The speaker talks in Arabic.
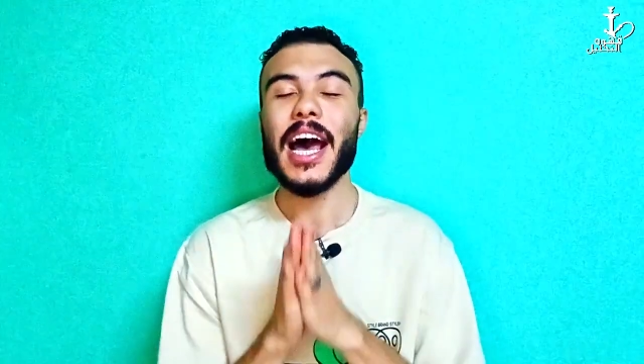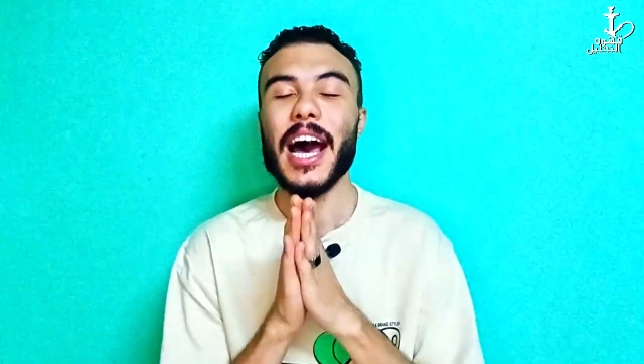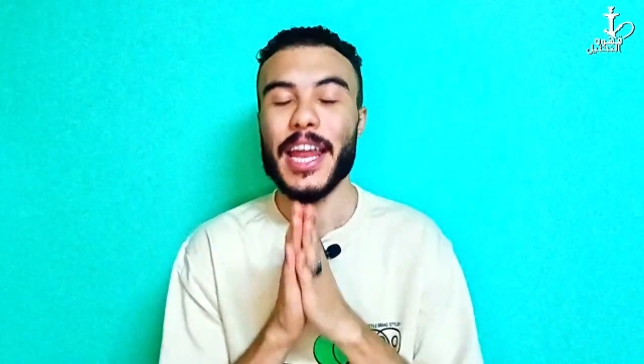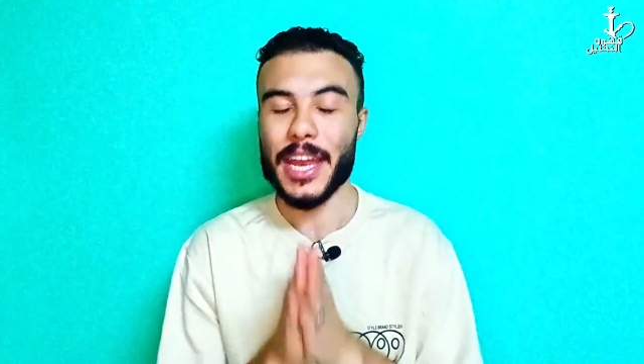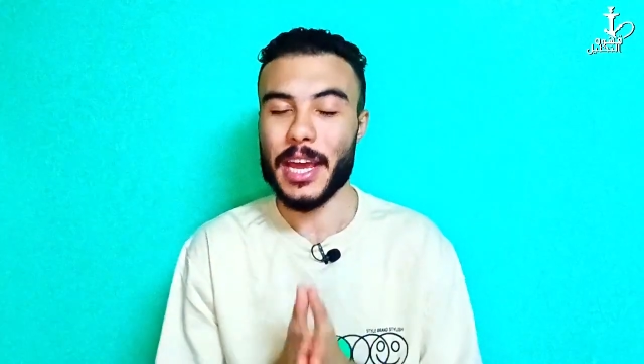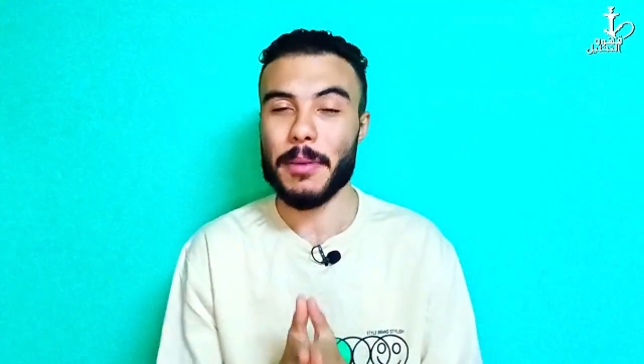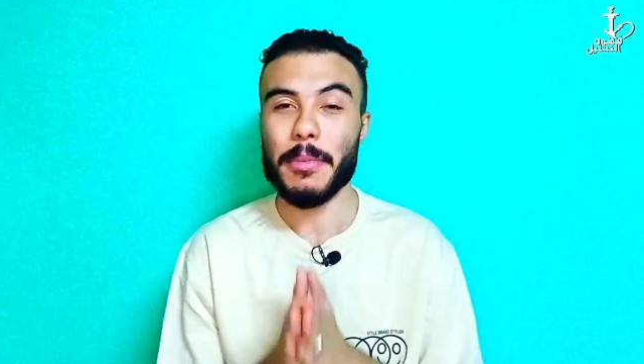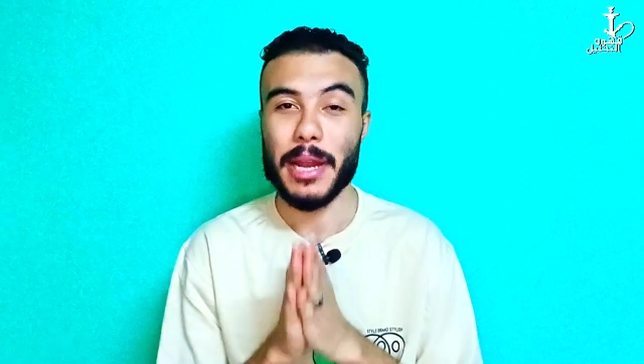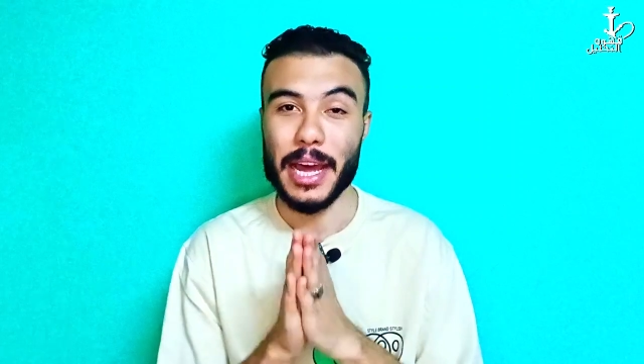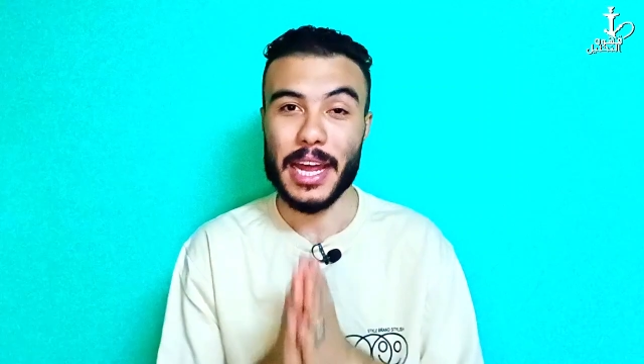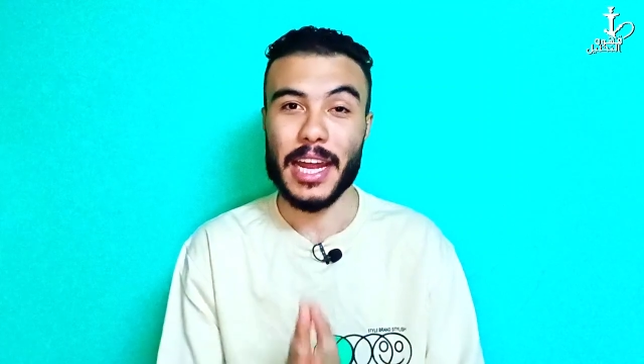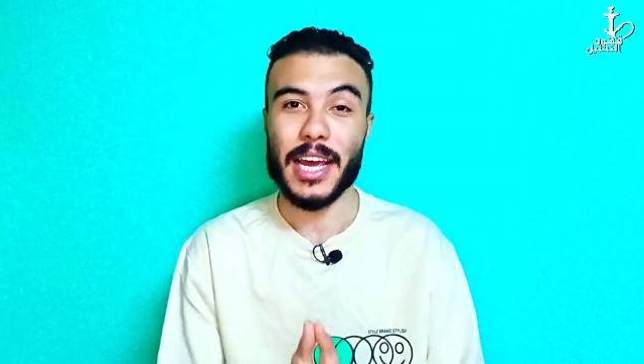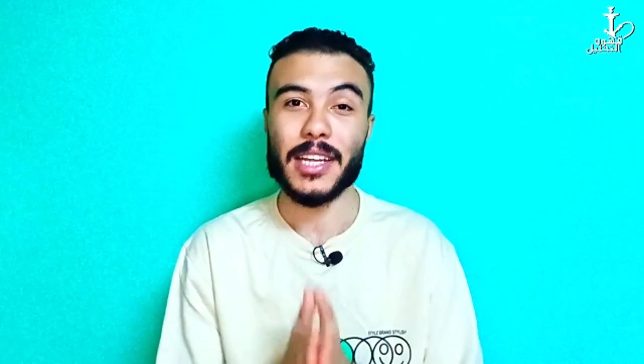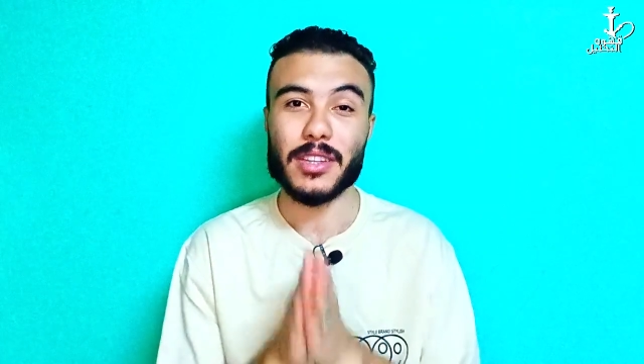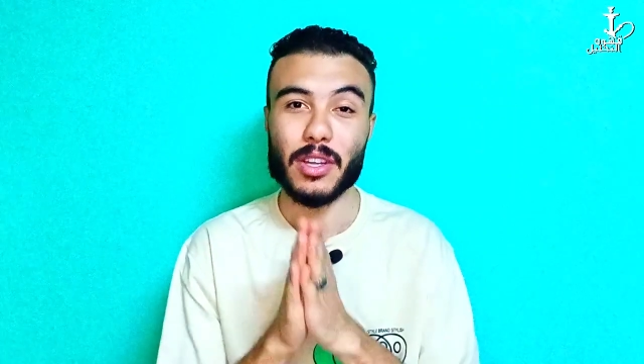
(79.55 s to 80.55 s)
هنعمل
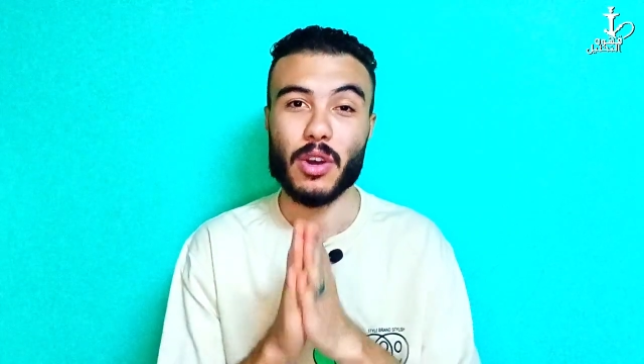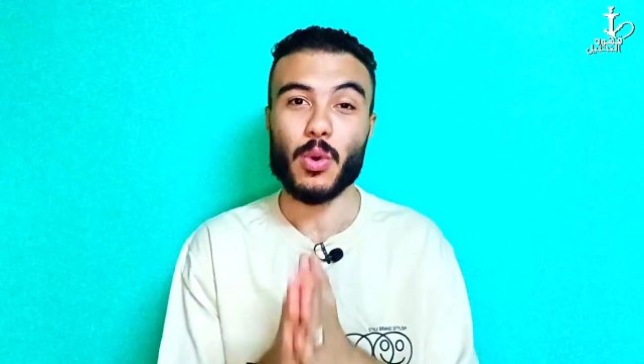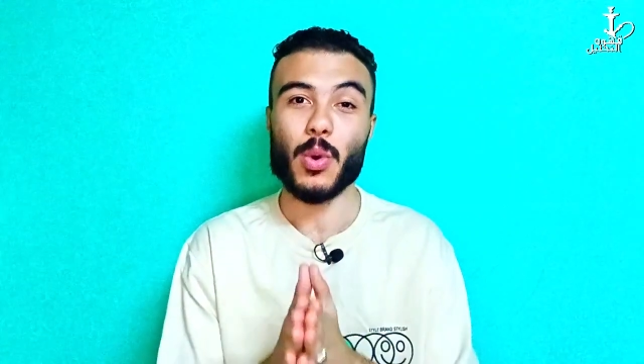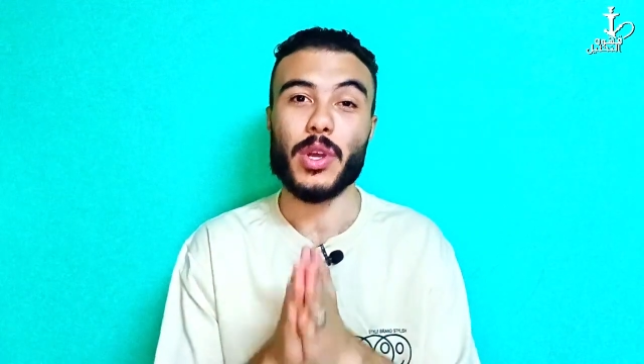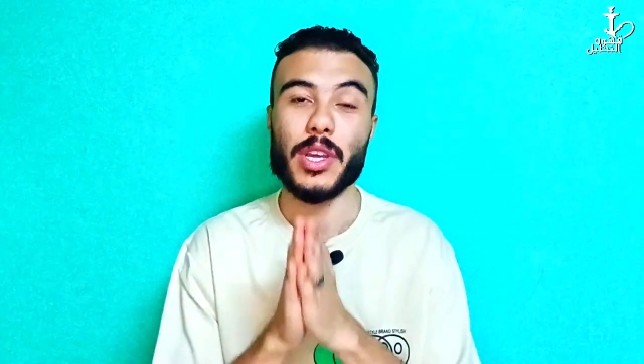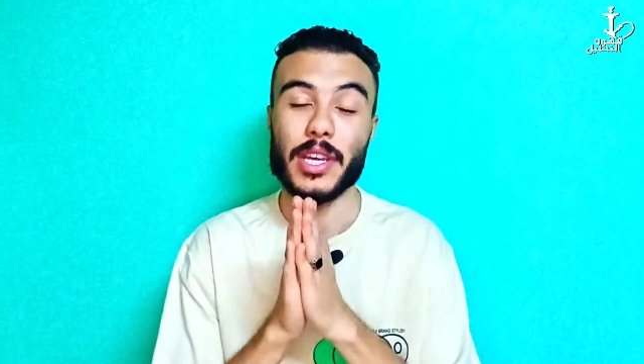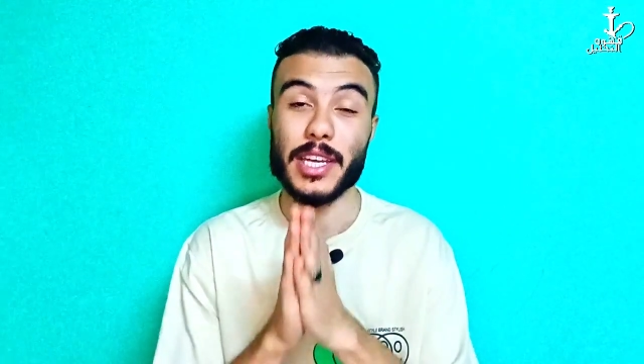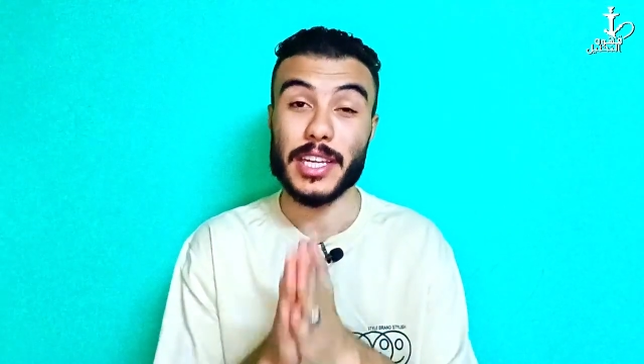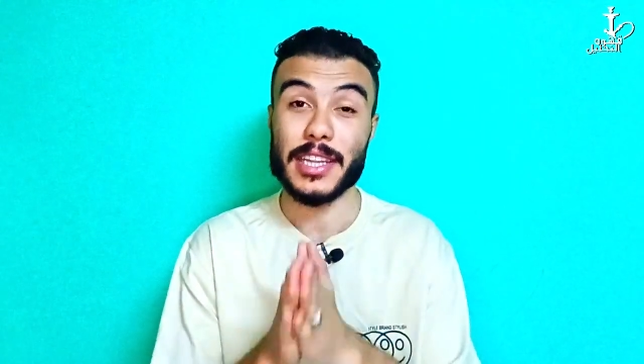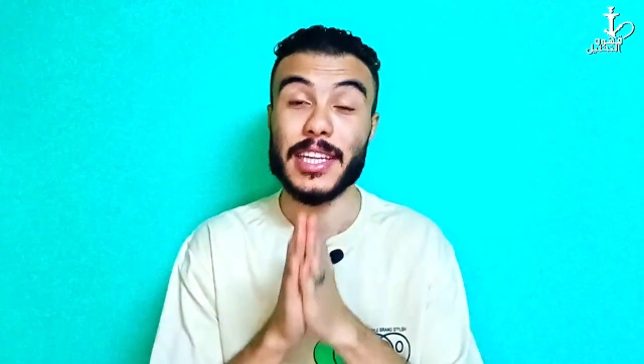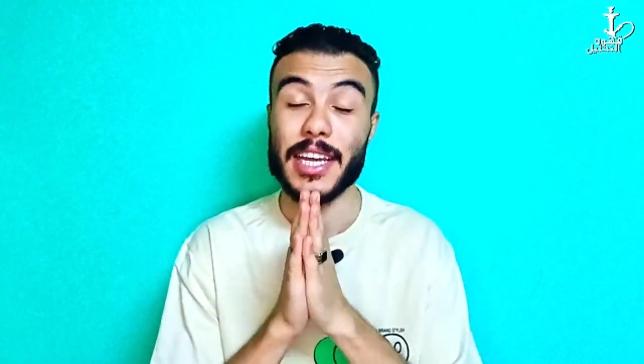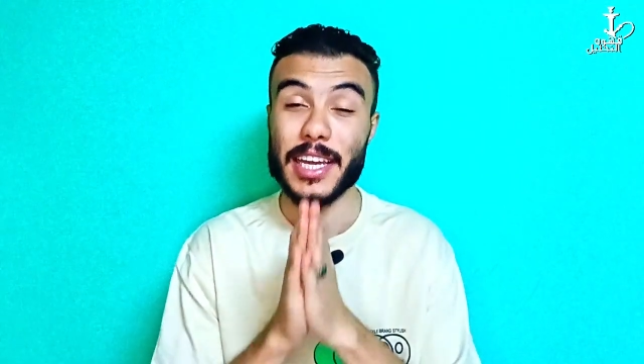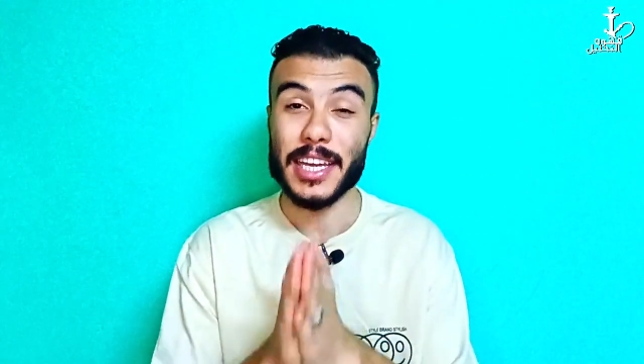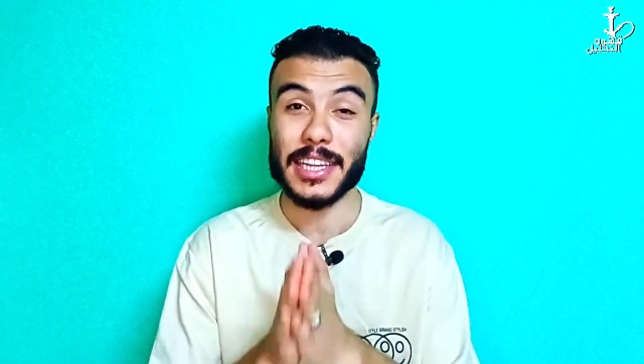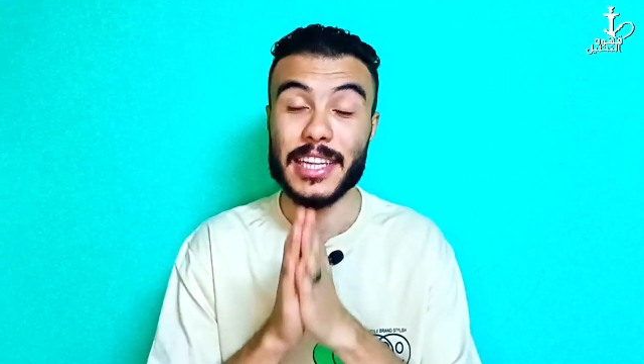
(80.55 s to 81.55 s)
حلقات قويه
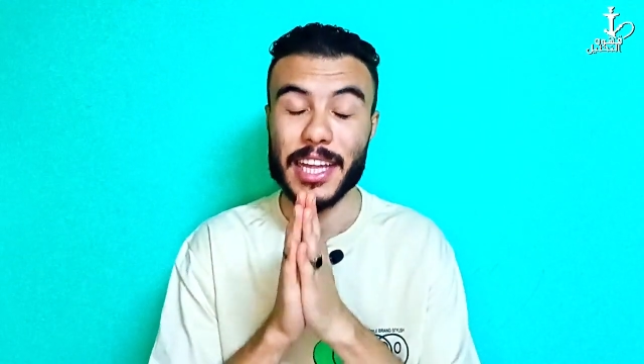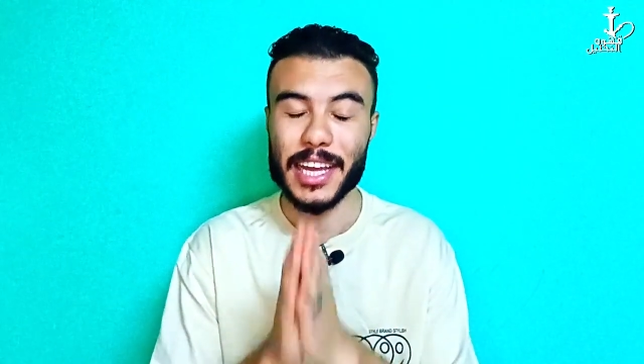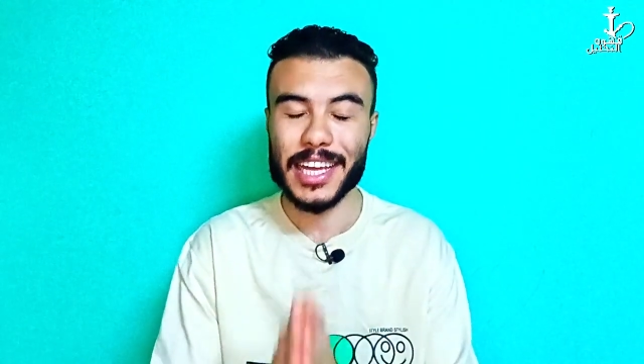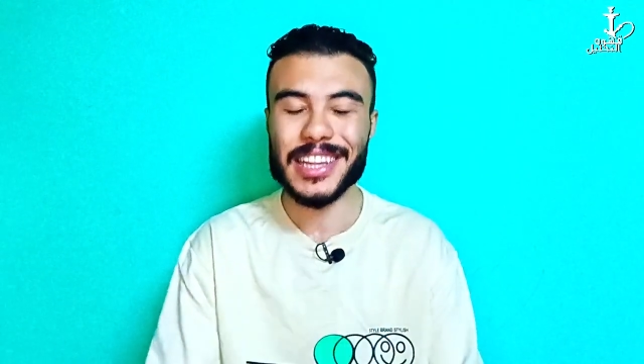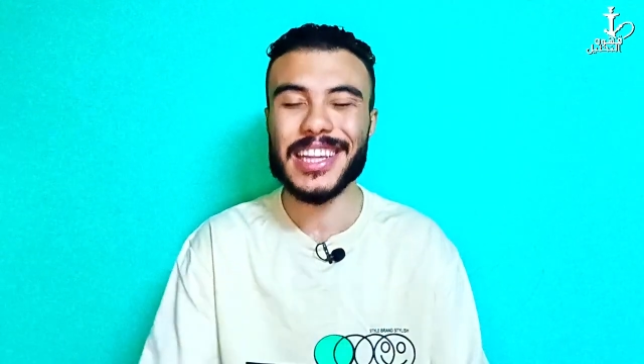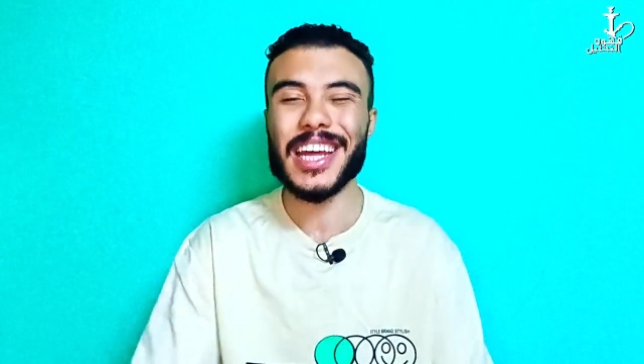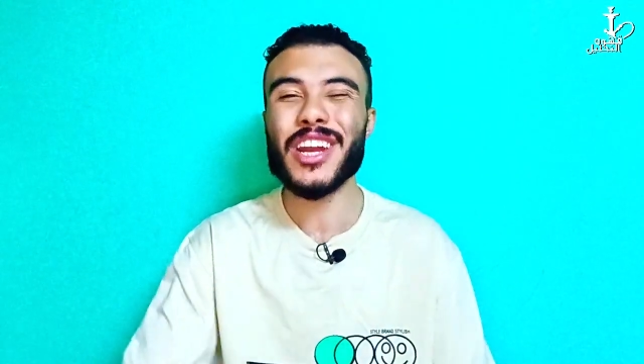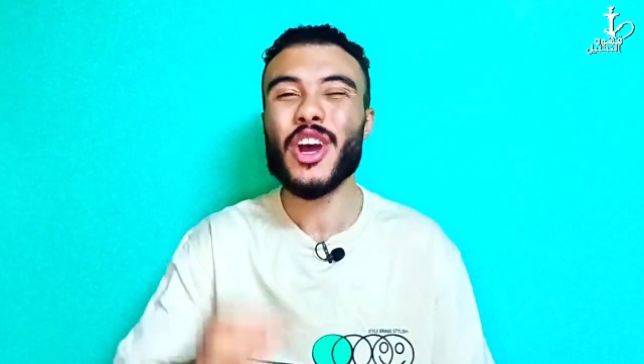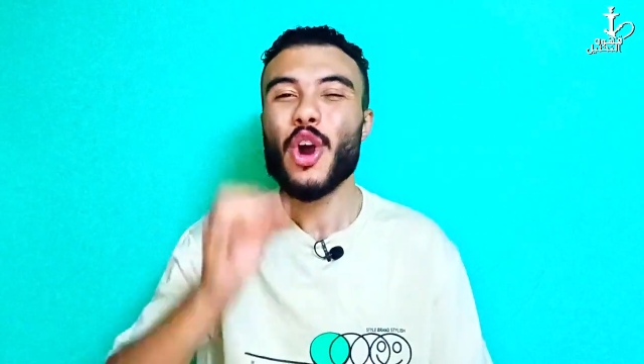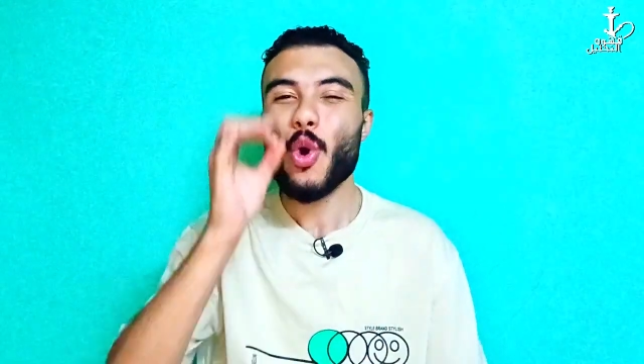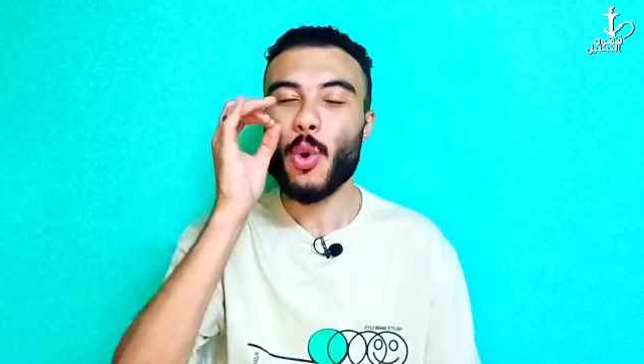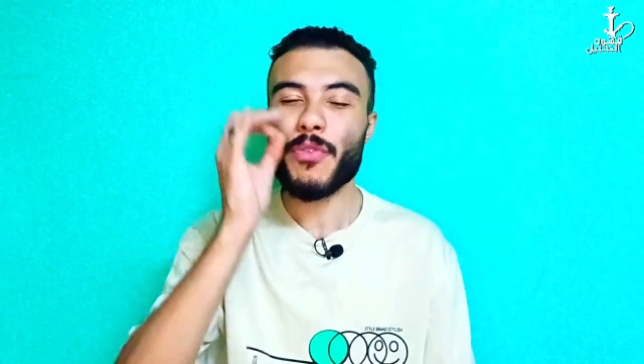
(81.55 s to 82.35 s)
جدا جدا جدا